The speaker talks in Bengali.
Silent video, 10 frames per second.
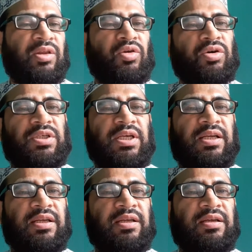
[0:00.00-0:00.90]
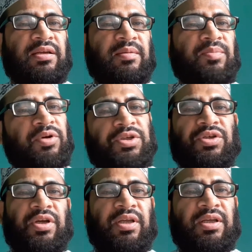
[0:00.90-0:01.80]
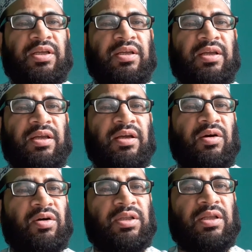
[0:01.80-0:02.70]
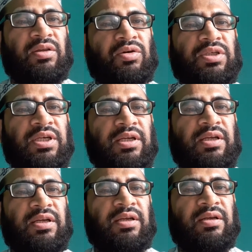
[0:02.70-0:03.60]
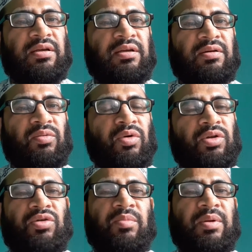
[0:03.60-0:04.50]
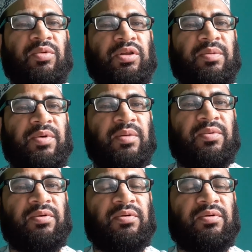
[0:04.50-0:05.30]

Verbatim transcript: ধৈর্যের পরিচয় অর্থাৎ ধৈর্যের অর্থ আমরা বলতে পারবো